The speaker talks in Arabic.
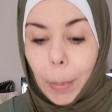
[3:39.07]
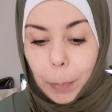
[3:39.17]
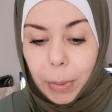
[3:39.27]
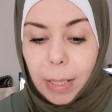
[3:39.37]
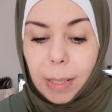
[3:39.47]

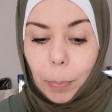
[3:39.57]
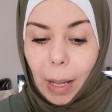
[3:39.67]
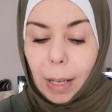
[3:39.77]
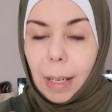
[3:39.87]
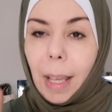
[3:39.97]

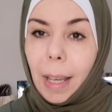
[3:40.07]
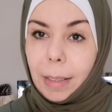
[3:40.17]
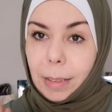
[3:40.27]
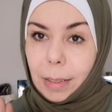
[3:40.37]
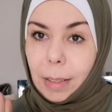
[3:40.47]
بالنسبه
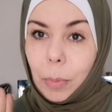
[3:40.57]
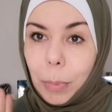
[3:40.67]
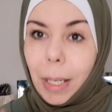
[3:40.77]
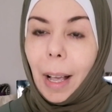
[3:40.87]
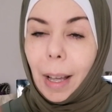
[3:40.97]
لهاد
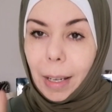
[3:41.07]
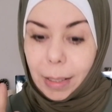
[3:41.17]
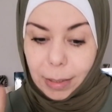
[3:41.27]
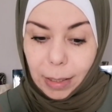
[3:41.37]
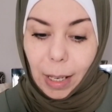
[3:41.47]
المنحه
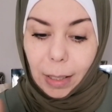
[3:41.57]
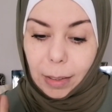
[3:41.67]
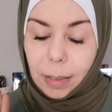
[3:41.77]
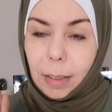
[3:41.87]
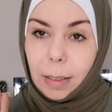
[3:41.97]
ديال
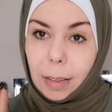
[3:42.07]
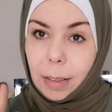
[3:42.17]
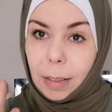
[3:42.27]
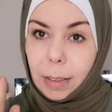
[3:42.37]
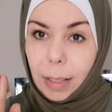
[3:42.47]

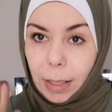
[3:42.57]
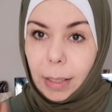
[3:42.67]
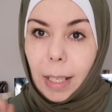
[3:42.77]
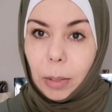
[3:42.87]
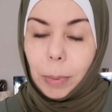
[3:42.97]
آه،
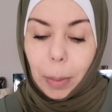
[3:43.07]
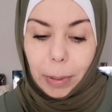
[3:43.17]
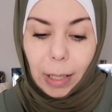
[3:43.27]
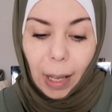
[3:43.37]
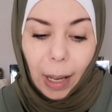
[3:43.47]
الاعدادي
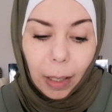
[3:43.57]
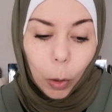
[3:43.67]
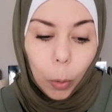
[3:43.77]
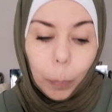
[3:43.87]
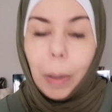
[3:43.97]
بطبيعه الحال
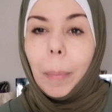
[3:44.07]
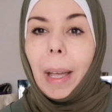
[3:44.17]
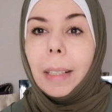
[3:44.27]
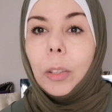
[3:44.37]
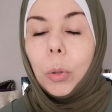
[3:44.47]
ربما
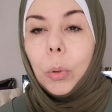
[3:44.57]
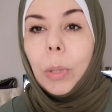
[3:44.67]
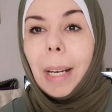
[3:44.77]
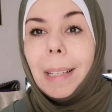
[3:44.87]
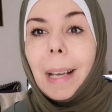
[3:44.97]
غادي يكون
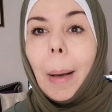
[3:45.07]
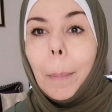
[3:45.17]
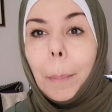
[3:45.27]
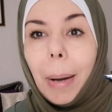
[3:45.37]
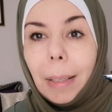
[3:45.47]
هنالك
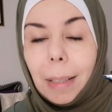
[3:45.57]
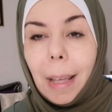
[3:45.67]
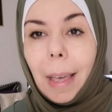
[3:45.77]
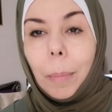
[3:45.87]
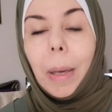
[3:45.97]
بعض
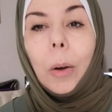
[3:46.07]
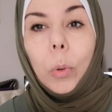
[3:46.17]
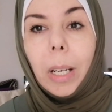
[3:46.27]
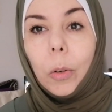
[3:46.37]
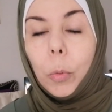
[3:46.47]
الاباء
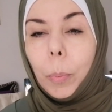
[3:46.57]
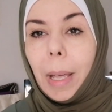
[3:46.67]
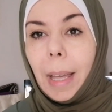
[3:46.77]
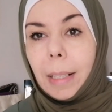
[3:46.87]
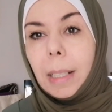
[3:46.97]
ولا
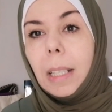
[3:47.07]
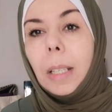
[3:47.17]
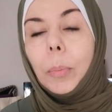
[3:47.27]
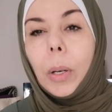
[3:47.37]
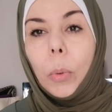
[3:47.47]
الامهات
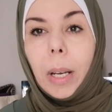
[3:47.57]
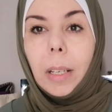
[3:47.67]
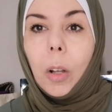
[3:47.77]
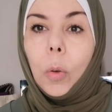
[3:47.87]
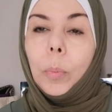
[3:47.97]
اللي بغوا
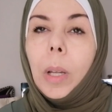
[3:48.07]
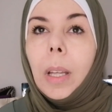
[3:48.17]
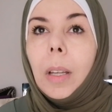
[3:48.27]
انهم